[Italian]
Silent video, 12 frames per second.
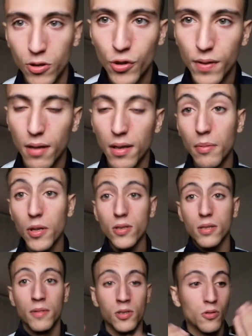Noi ci vediamo alla
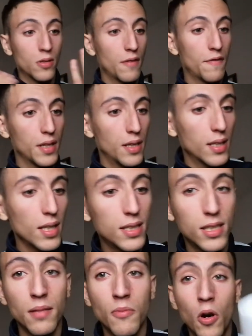prossima, sono
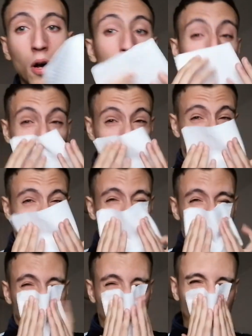raffreddatissimo.
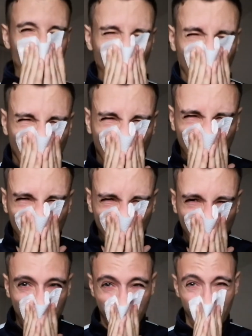
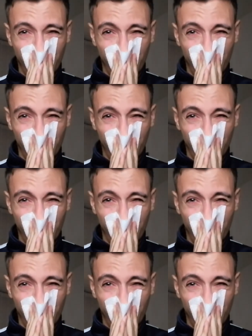Eh.